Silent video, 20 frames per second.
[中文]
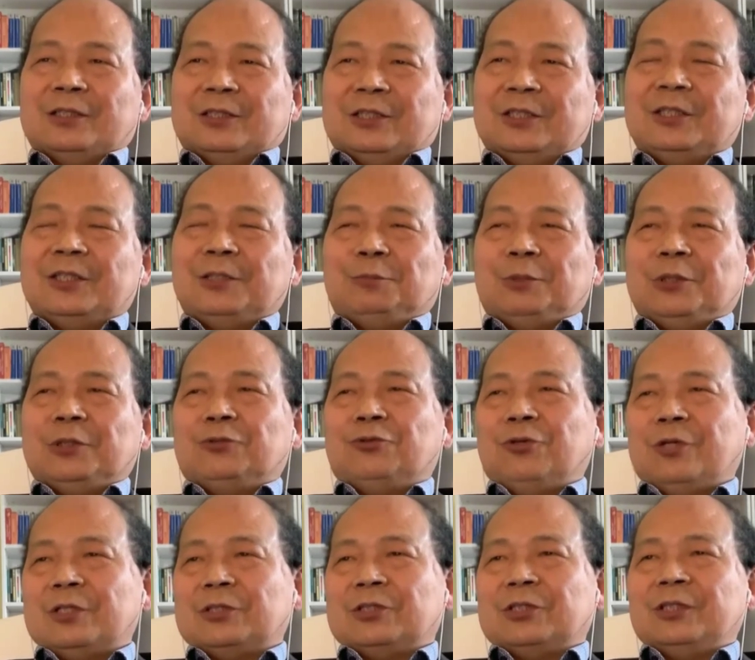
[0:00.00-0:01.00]
习近平
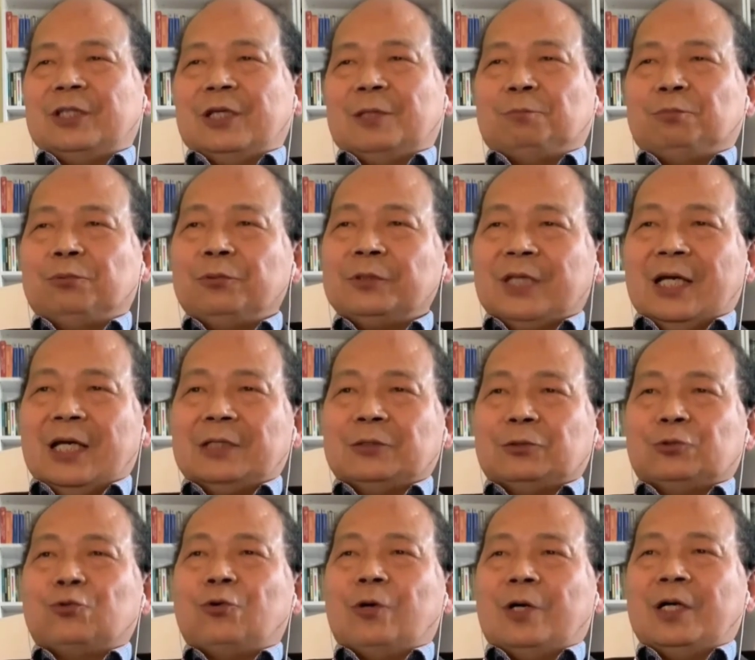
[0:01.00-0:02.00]
确实也不
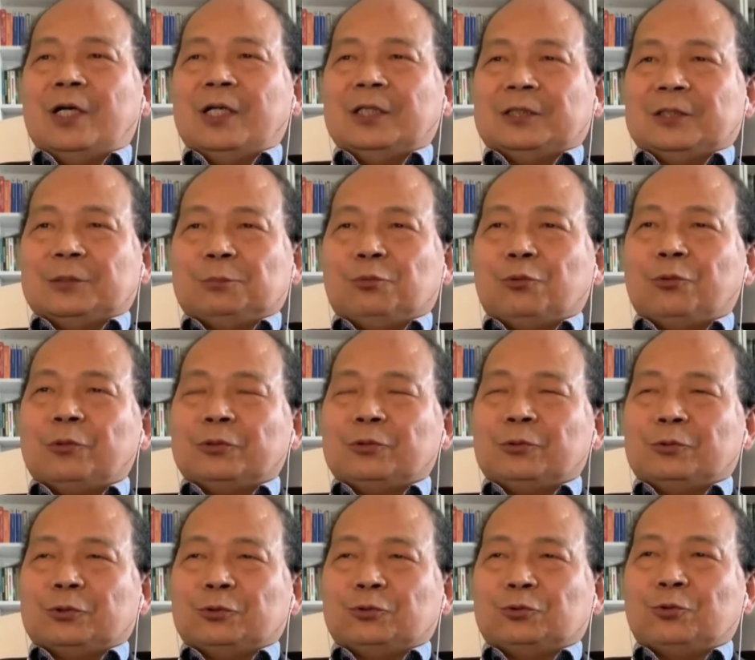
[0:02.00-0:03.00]
想做，只不过
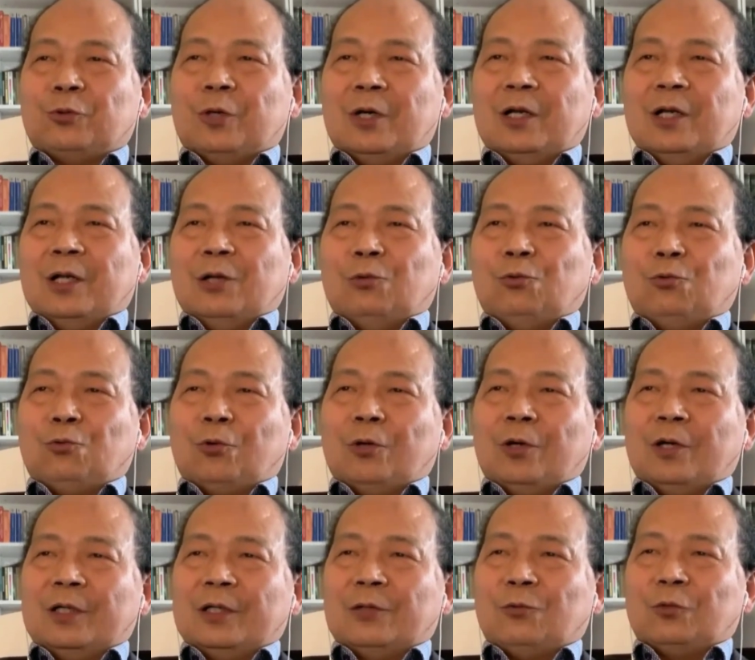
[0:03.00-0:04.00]
就是说，如
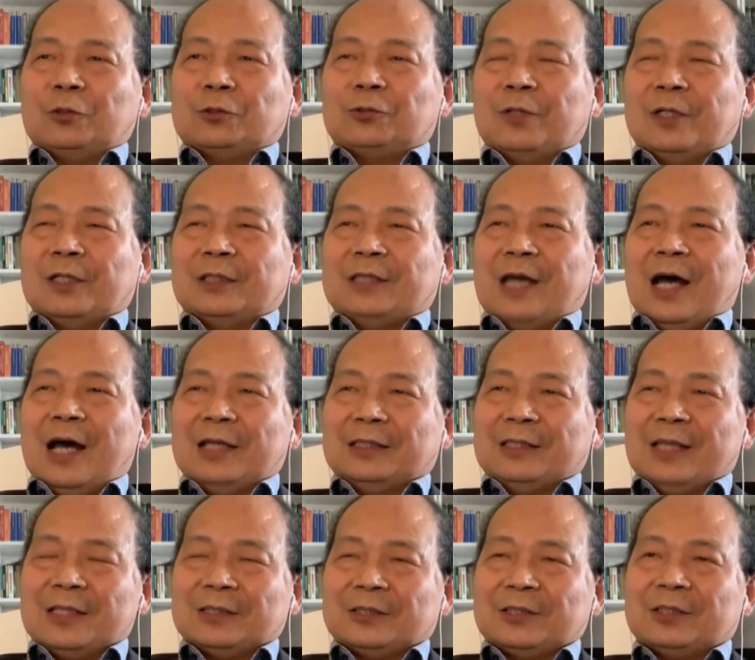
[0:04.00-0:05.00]
果我说了他，
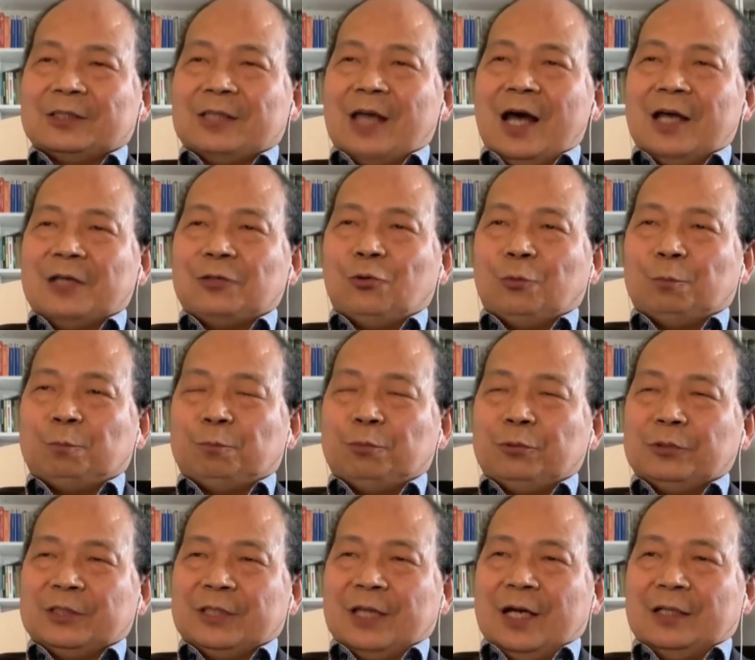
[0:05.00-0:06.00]
但是他又
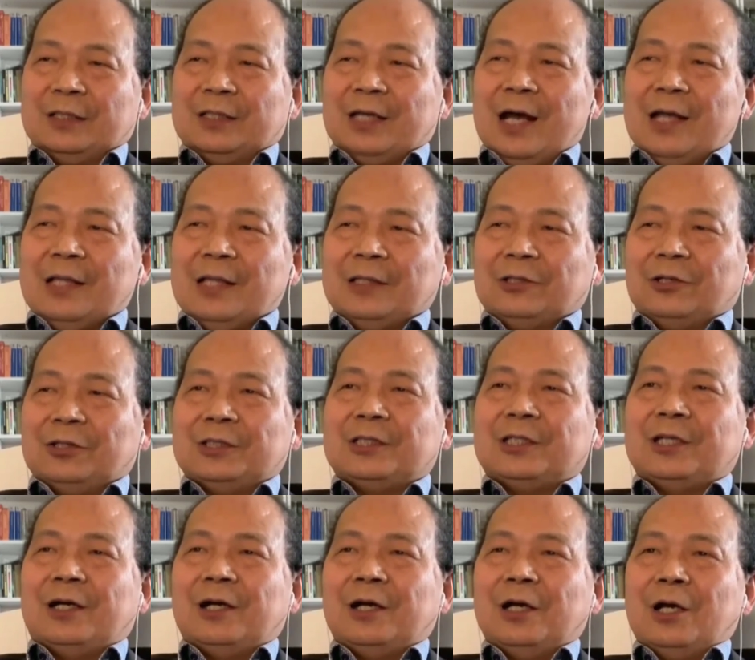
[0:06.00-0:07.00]
不想看到一
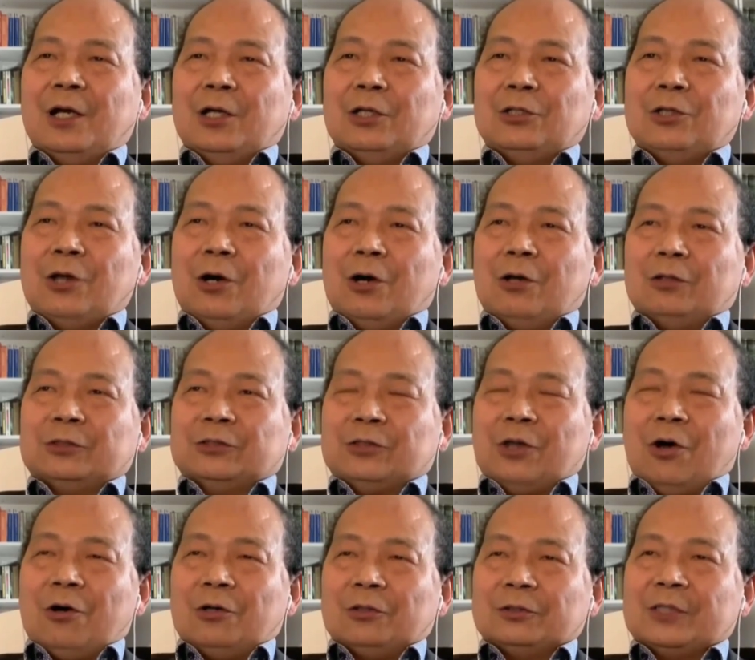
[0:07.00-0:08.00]
个要
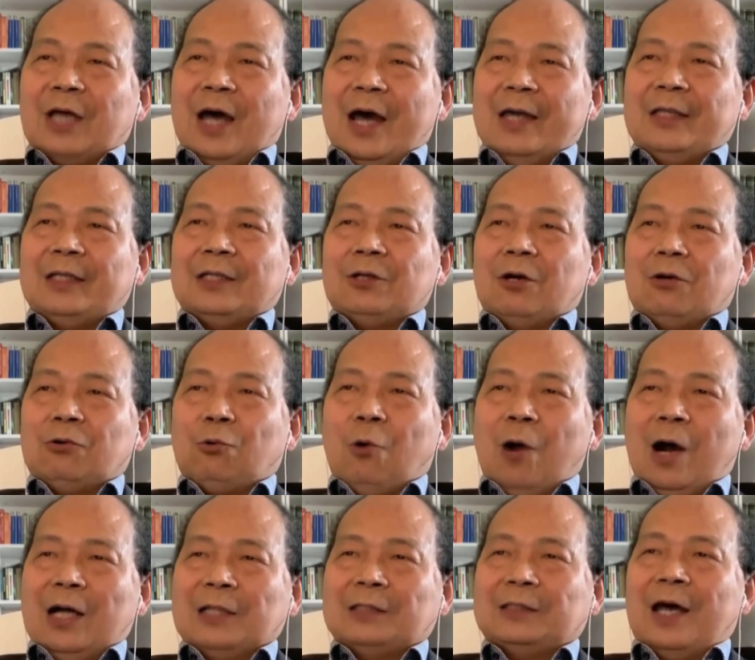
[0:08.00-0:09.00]
倒台的、要
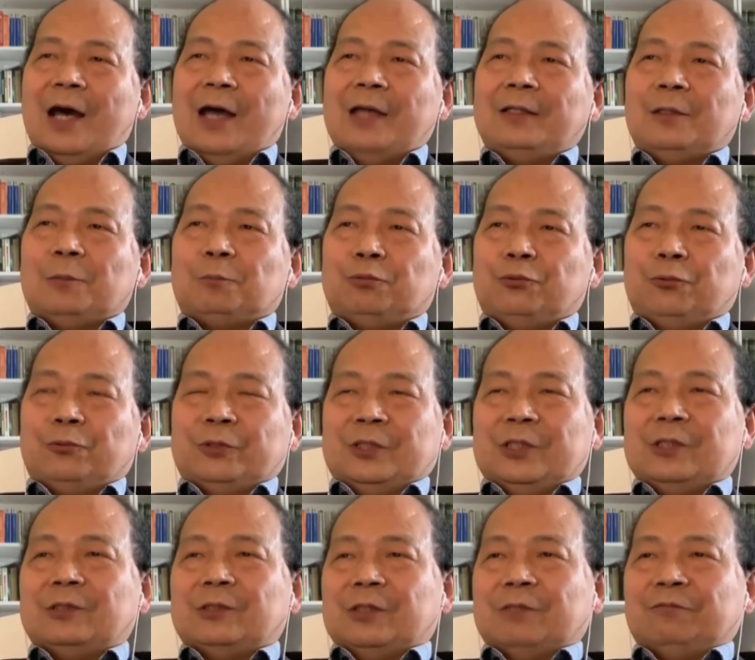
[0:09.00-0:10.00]
垮台的普
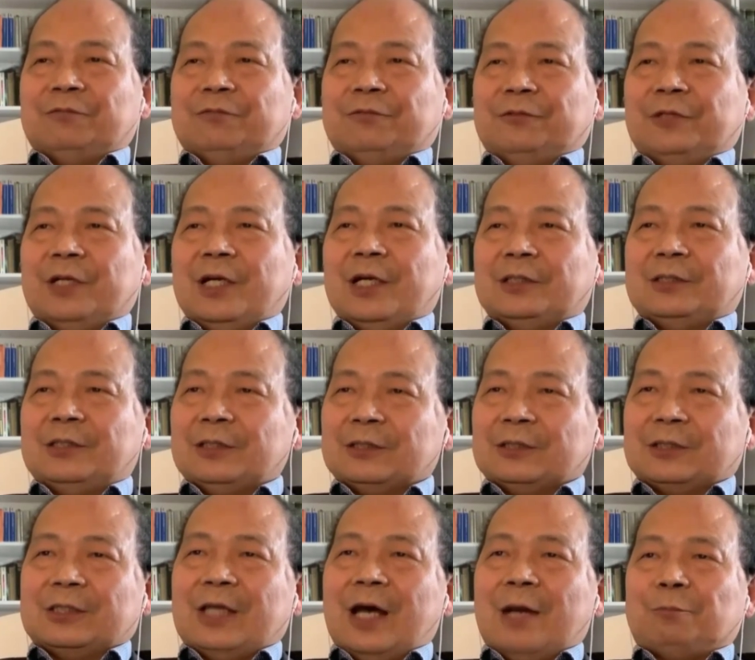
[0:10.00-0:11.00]
京政府，这
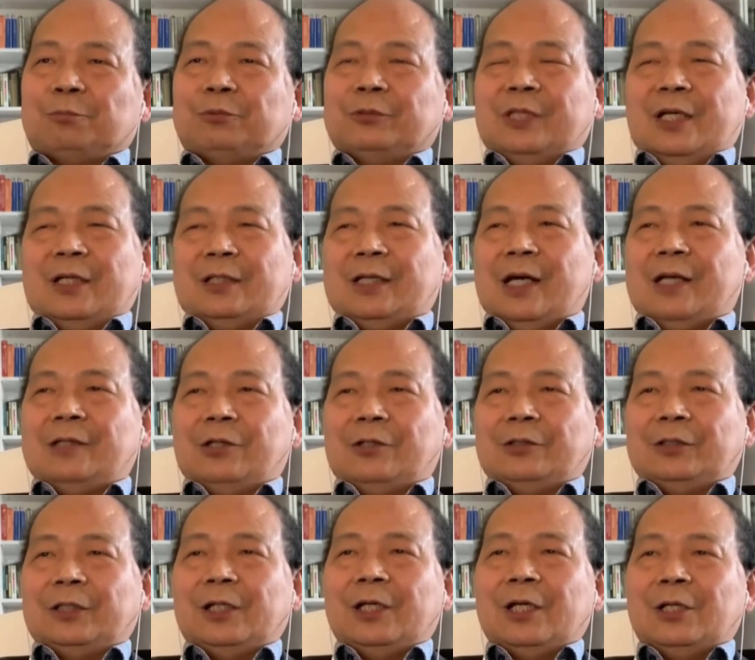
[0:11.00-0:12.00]
是他不想看
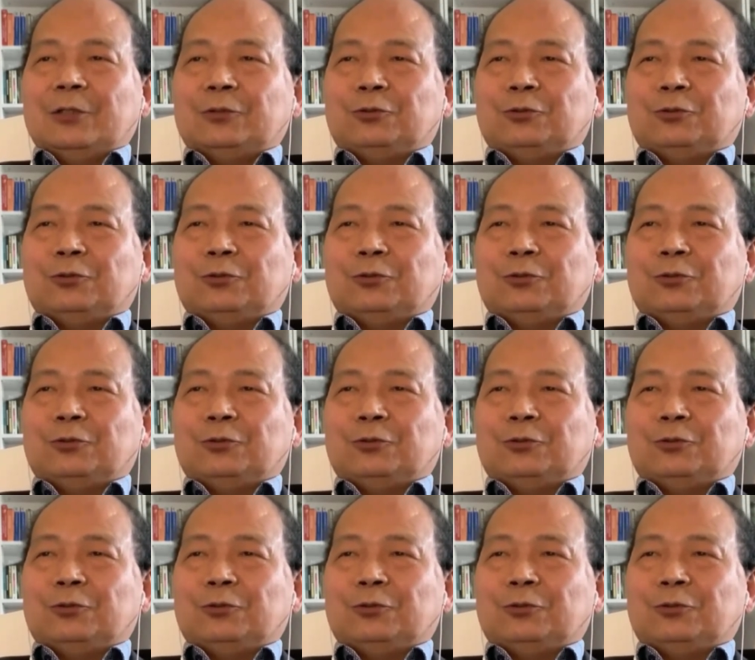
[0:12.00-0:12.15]
到的。